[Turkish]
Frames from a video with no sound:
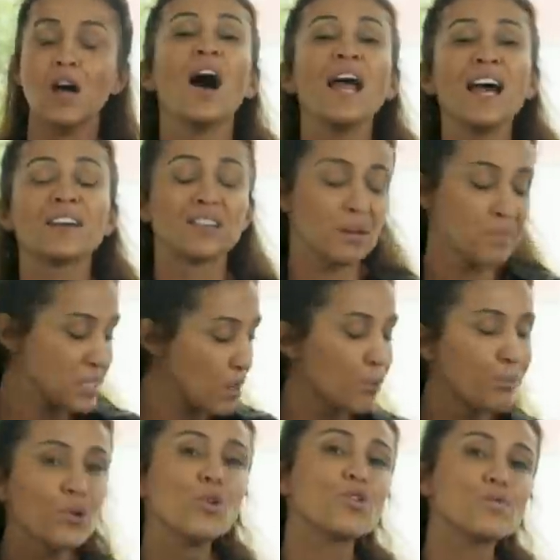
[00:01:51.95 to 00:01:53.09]
Hayatta
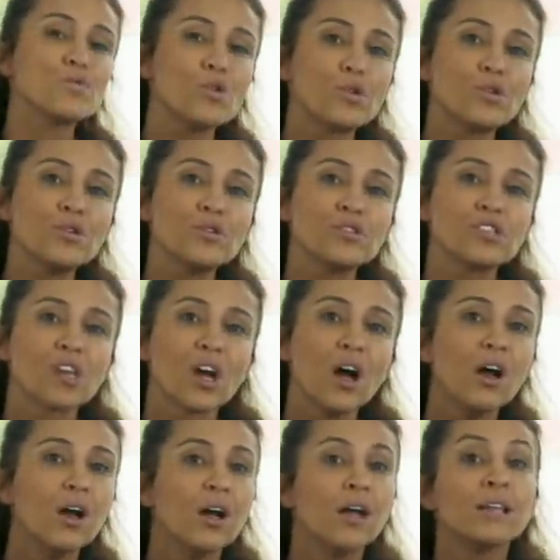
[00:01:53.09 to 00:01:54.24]
mesela bu yorumunu
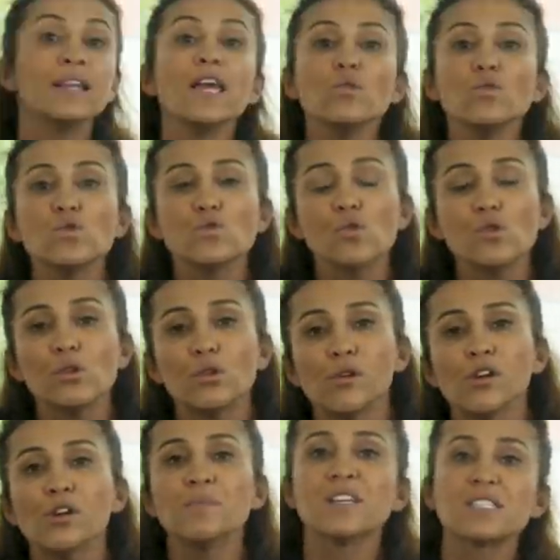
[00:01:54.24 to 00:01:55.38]
okuyunca ne
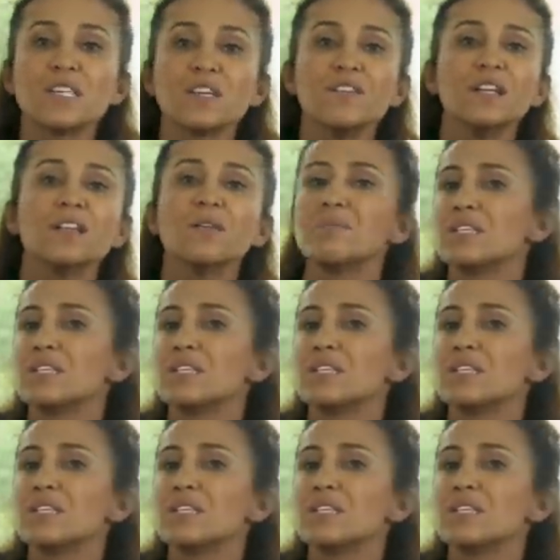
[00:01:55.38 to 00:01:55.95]
üzüldüm, ne sevildim.